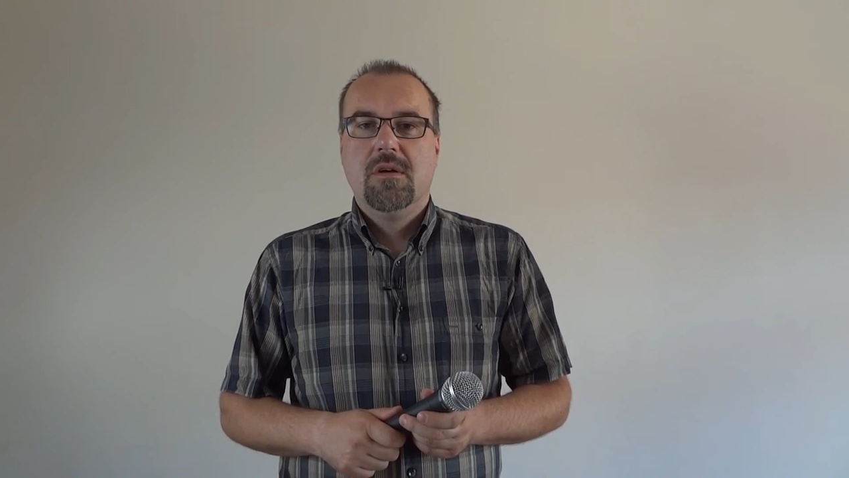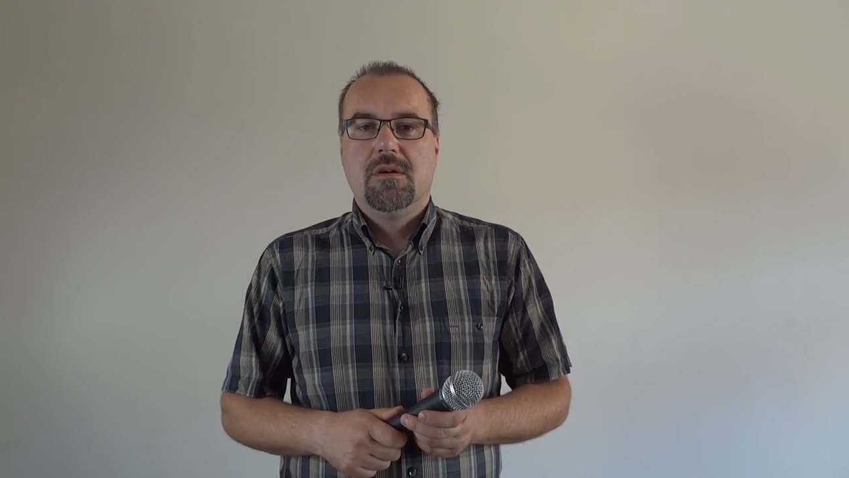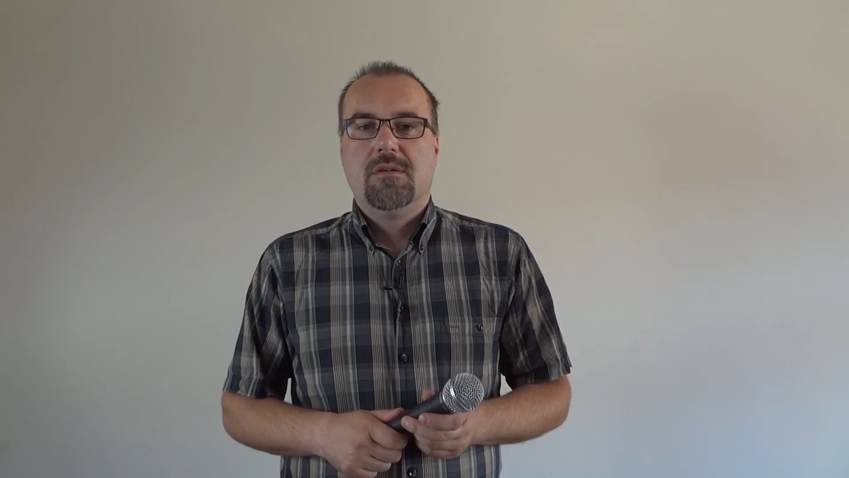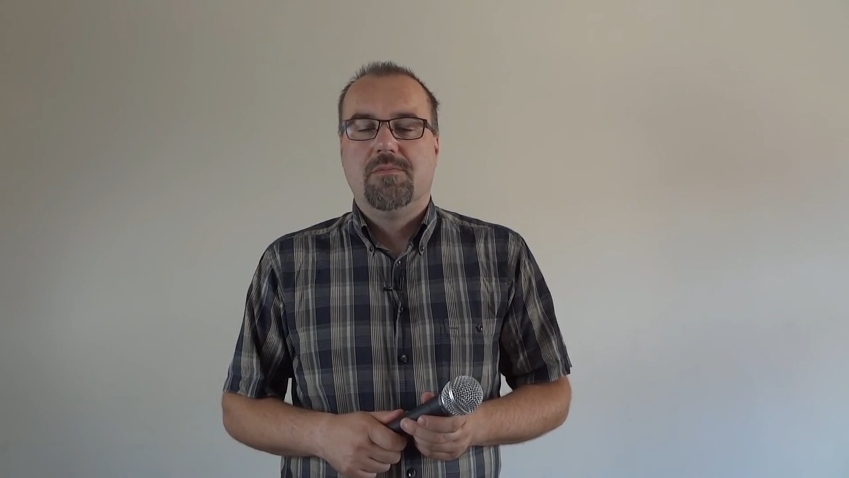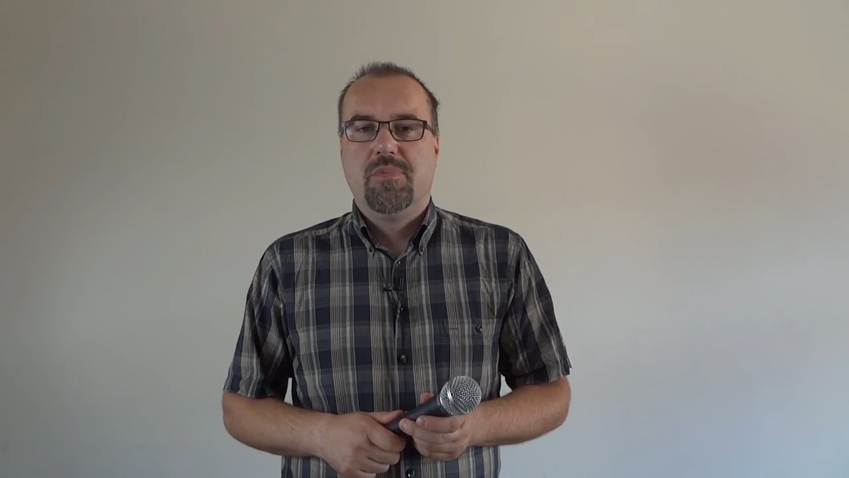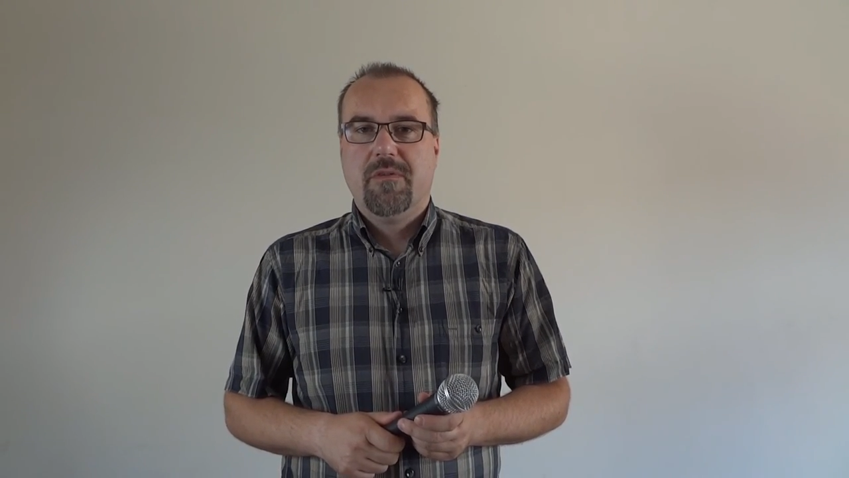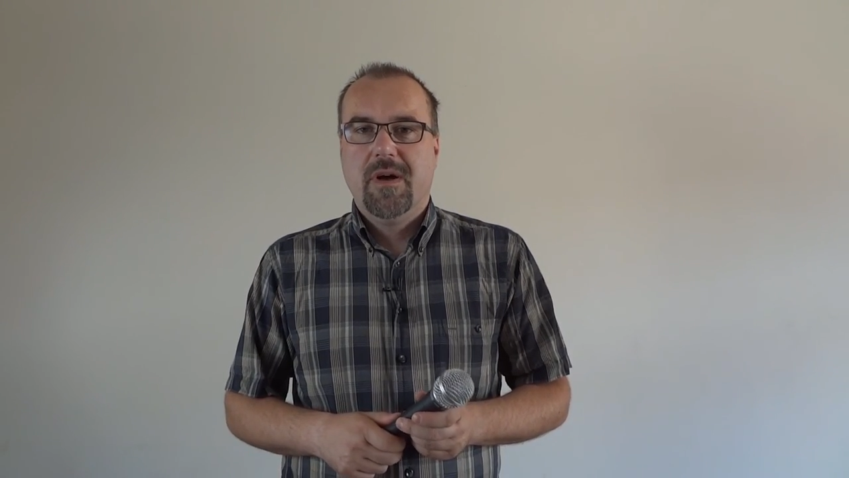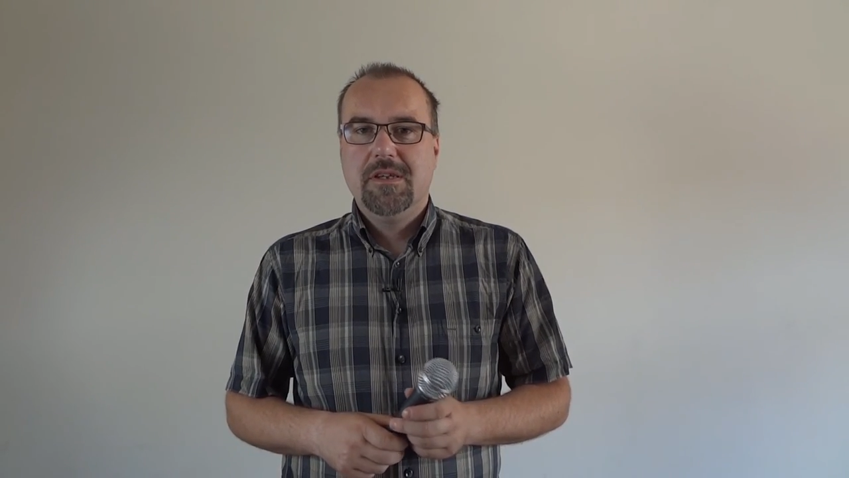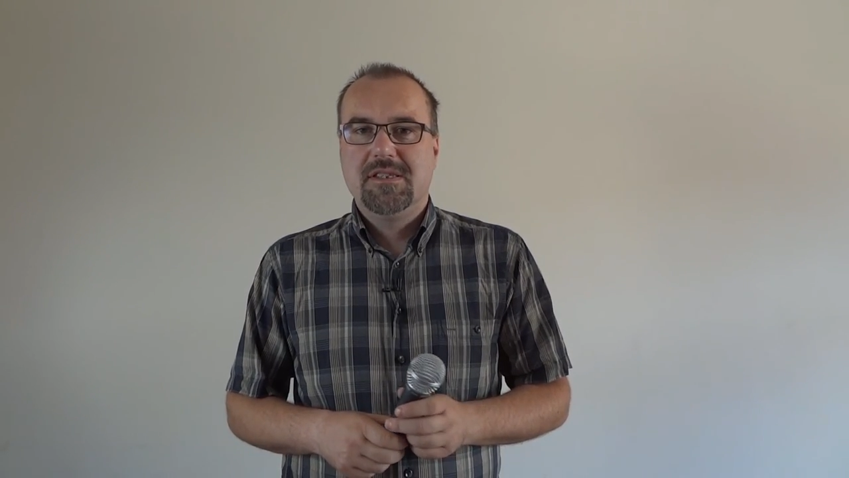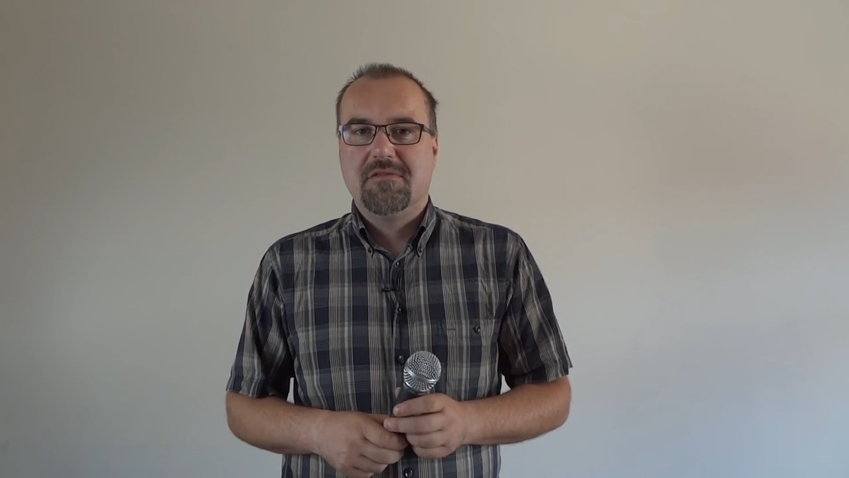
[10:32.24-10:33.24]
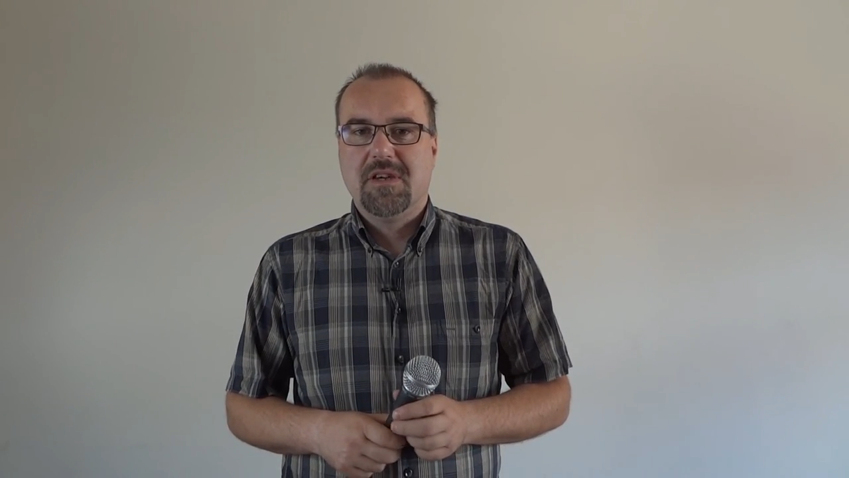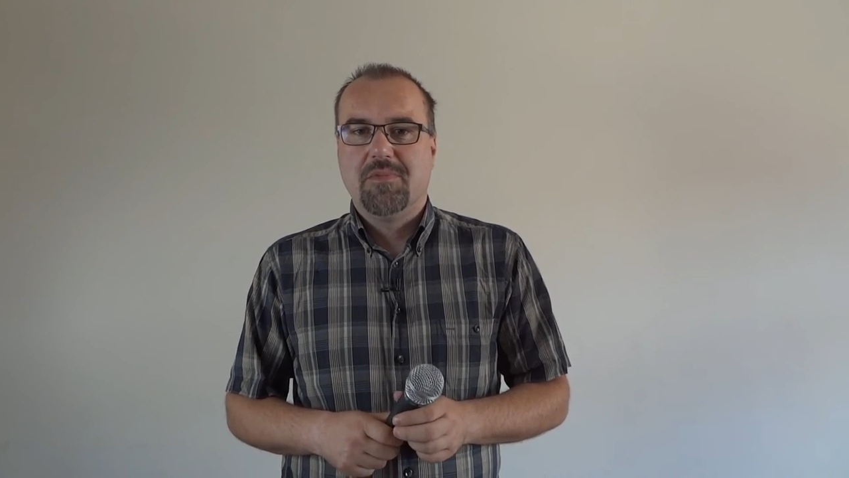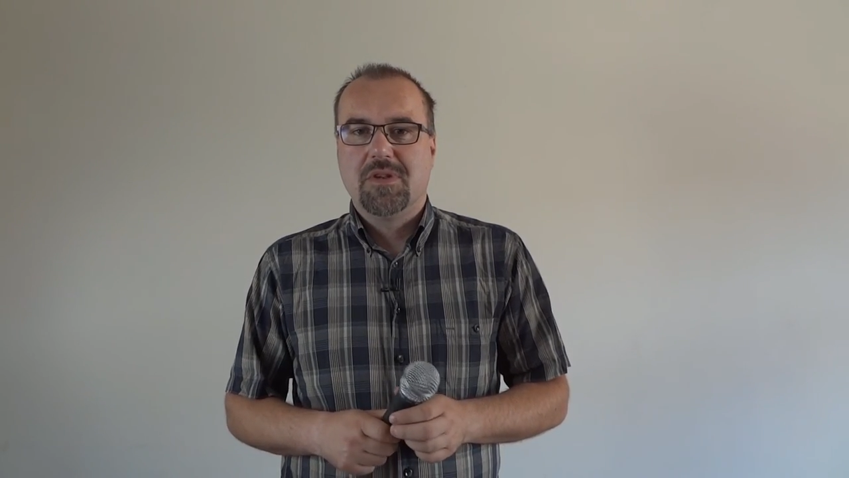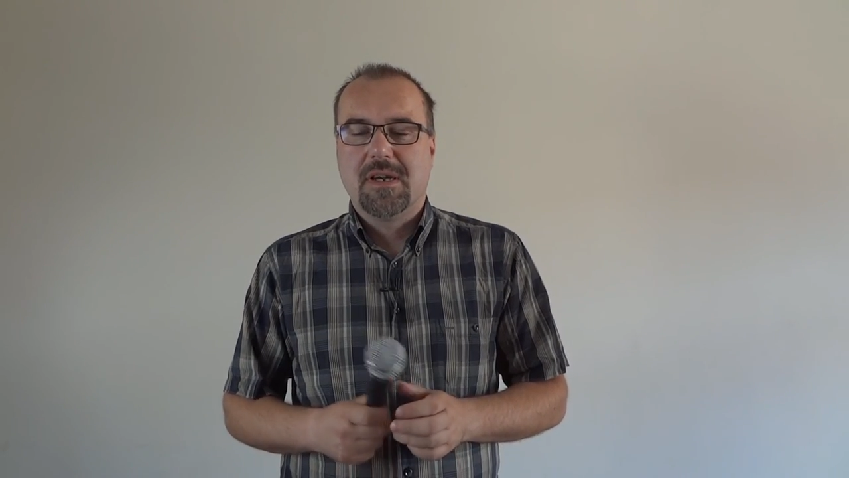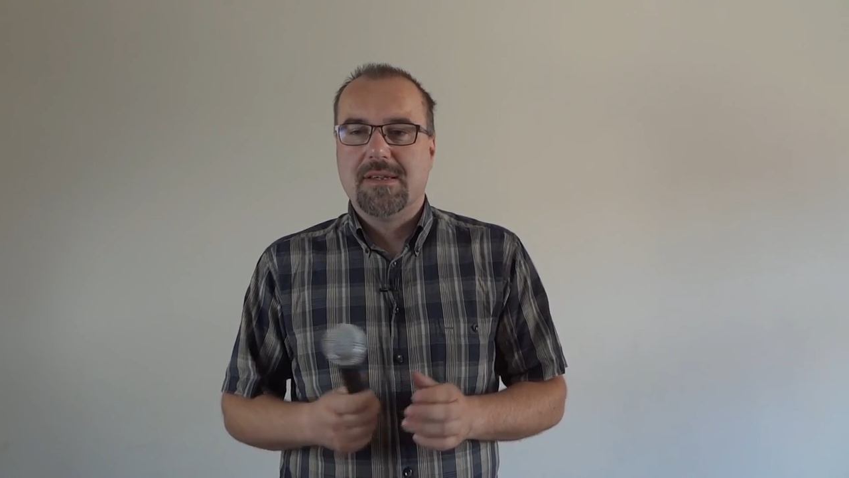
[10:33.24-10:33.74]
E, prowadzić swoich
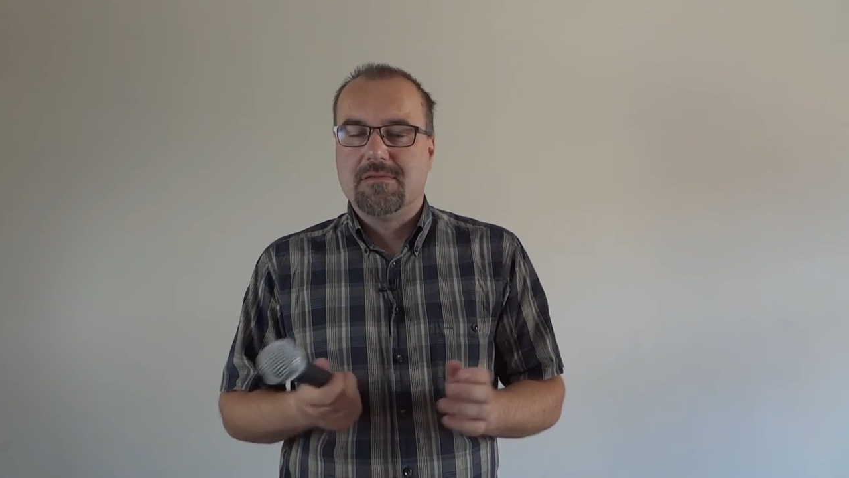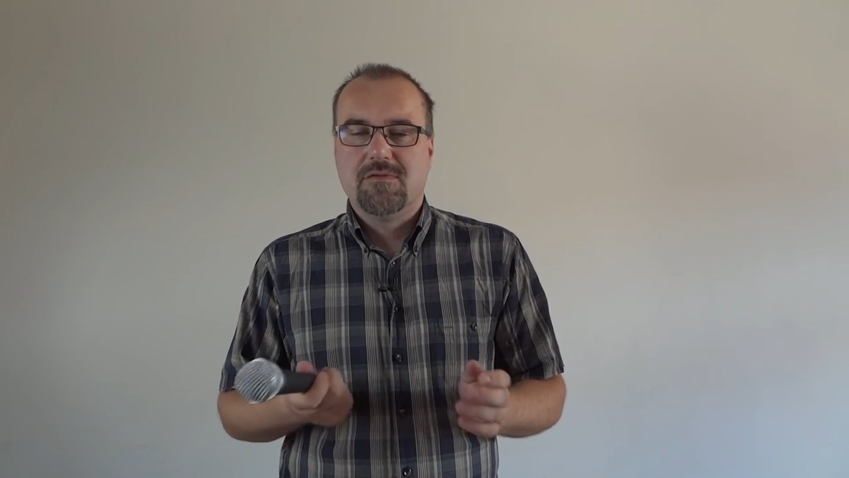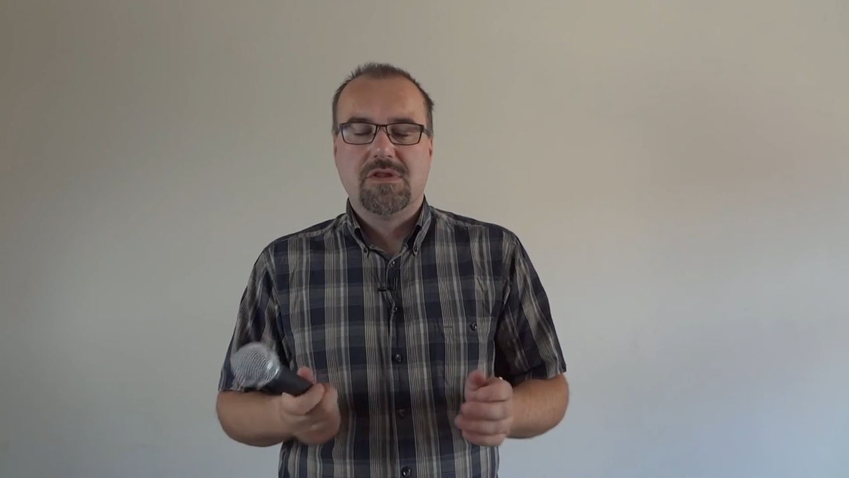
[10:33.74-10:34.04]
podcastów,